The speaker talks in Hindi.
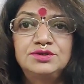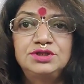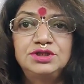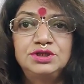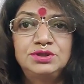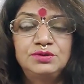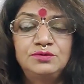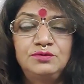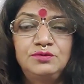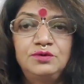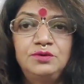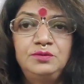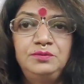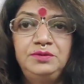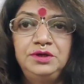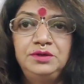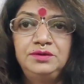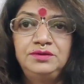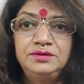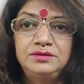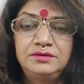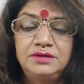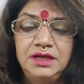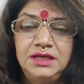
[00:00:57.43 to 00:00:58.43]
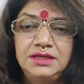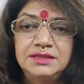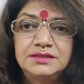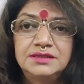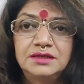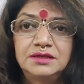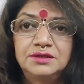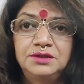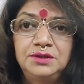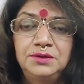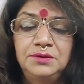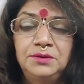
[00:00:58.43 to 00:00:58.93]
सोचे तो वो भी ले
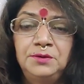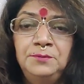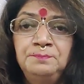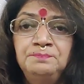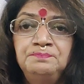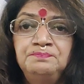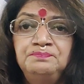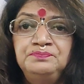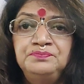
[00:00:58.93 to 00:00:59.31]
सकते हो